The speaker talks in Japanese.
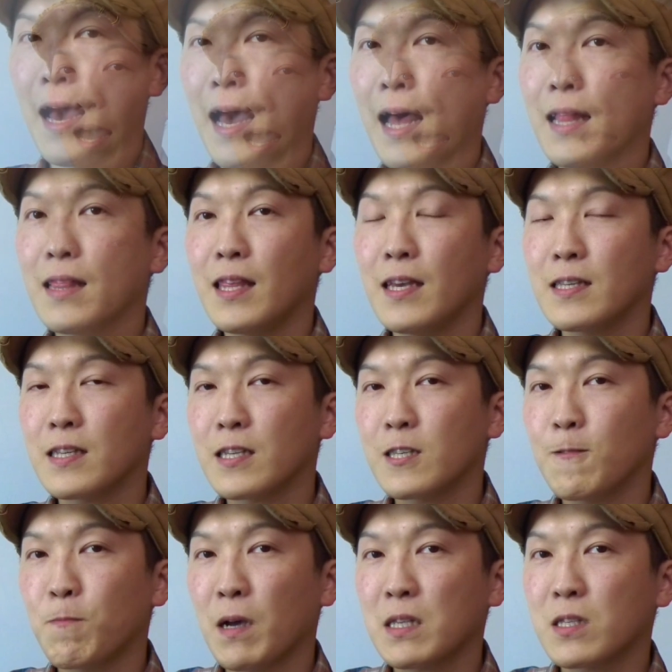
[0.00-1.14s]
安定した
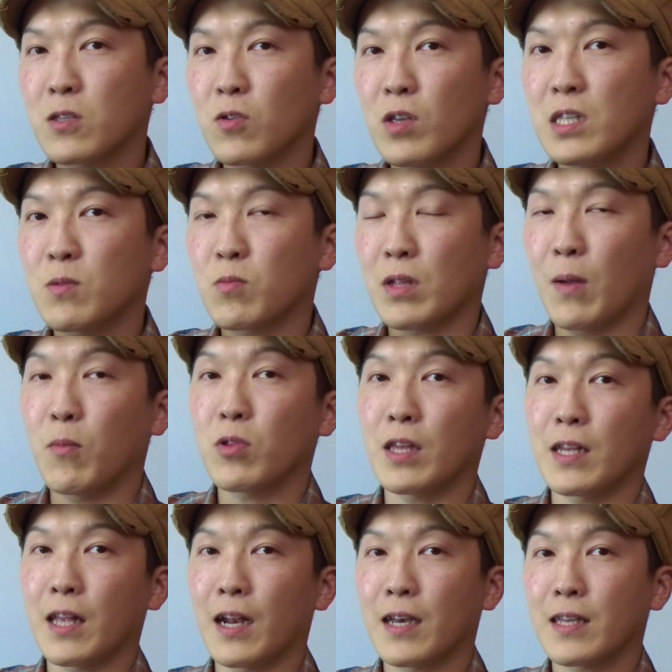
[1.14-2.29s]
心拍数をいつも保っ
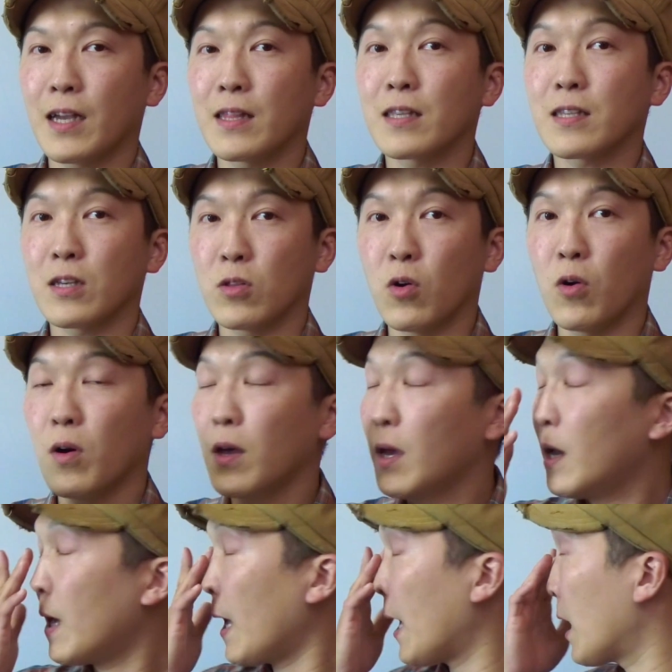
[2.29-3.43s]
ていただきたいんですけど、
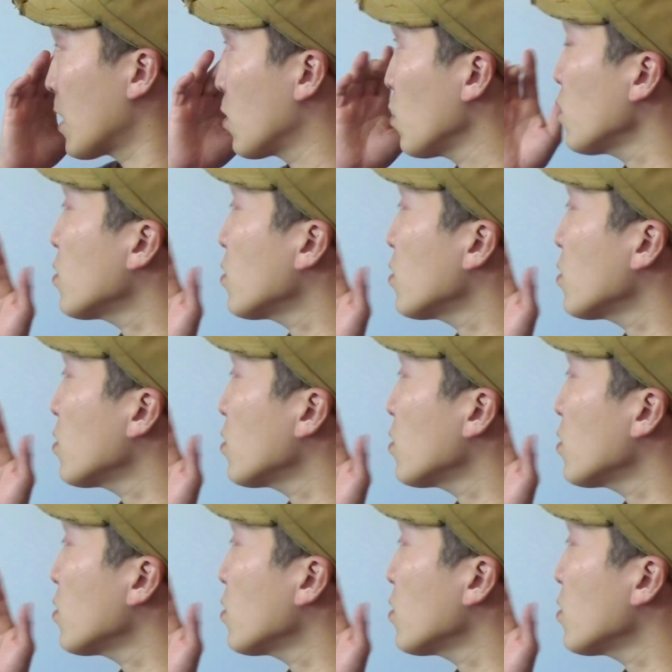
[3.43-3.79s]
ど